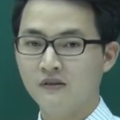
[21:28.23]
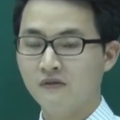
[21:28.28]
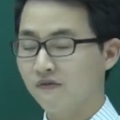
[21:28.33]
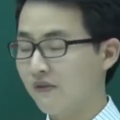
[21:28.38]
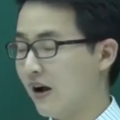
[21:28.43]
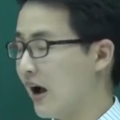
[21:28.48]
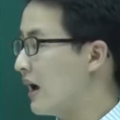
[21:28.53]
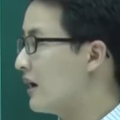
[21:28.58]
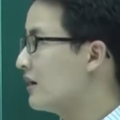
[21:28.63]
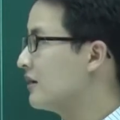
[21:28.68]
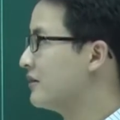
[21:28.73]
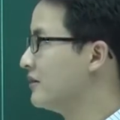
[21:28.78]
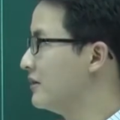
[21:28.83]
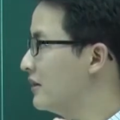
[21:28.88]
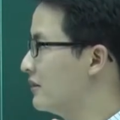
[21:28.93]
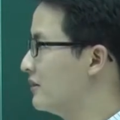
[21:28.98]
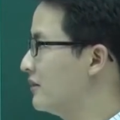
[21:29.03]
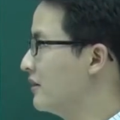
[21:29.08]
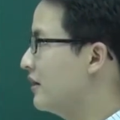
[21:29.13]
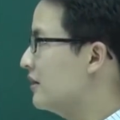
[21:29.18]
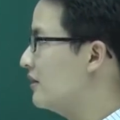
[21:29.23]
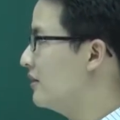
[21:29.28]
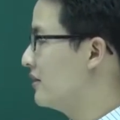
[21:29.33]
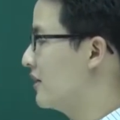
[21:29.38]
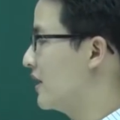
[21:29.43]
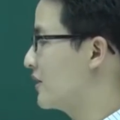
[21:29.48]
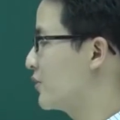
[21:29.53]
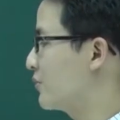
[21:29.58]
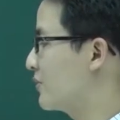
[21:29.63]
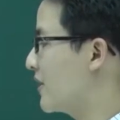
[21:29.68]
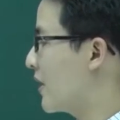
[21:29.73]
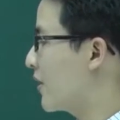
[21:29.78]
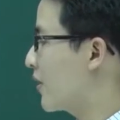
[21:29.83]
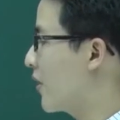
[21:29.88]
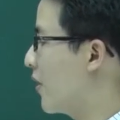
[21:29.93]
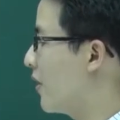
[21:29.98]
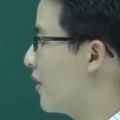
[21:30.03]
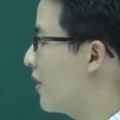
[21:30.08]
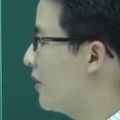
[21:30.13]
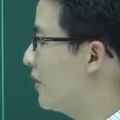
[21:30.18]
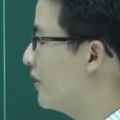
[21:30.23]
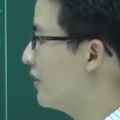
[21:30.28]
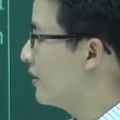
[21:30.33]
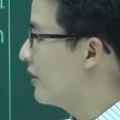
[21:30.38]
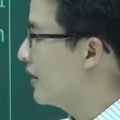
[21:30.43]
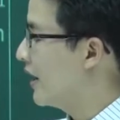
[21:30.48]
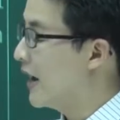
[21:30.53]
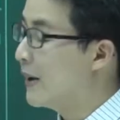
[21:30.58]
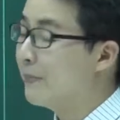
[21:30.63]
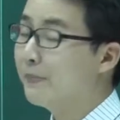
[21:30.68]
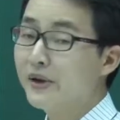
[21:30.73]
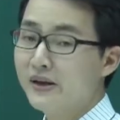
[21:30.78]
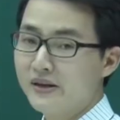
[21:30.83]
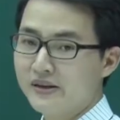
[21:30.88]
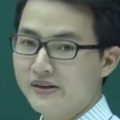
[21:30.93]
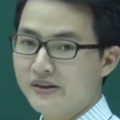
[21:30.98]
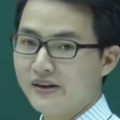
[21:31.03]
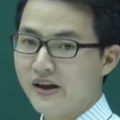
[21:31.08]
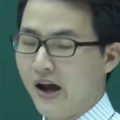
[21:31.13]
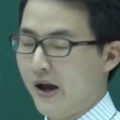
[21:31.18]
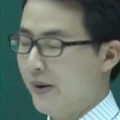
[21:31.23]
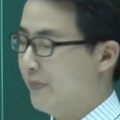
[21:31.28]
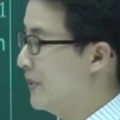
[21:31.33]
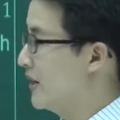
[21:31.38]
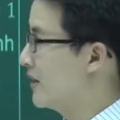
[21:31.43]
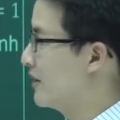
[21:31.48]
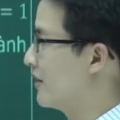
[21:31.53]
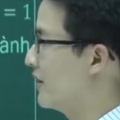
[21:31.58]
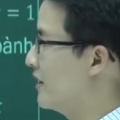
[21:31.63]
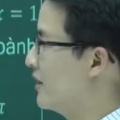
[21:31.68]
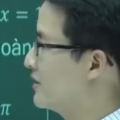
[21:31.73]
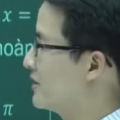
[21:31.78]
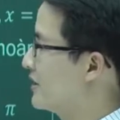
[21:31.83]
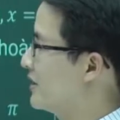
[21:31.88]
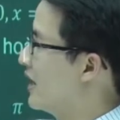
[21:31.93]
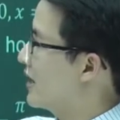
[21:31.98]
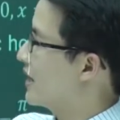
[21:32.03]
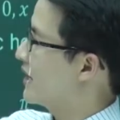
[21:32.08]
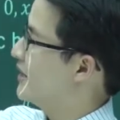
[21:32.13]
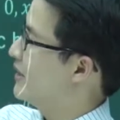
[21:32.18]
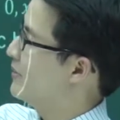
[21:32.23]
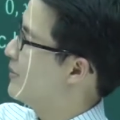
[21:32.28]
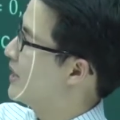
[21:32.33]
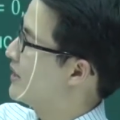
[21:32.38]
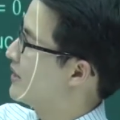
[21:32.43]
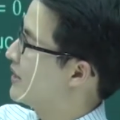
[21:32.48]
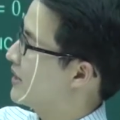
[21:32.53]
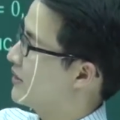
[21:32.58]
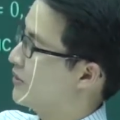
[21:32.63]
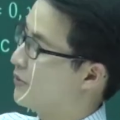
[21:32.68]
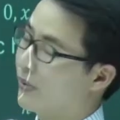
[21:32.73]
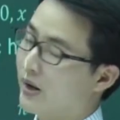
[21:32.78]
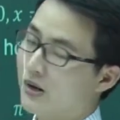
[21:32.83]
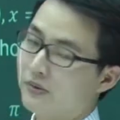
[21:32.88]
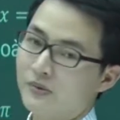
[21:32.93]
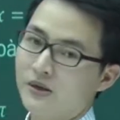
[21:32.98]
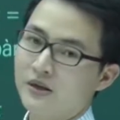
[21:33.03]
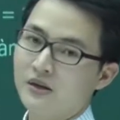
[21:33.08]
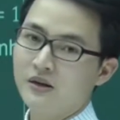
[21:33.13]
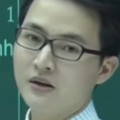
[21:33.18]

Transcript: Và nhớ nữa là chúng ta có f bình. F bình ở đây chính là cái y bình đấy, đúng không?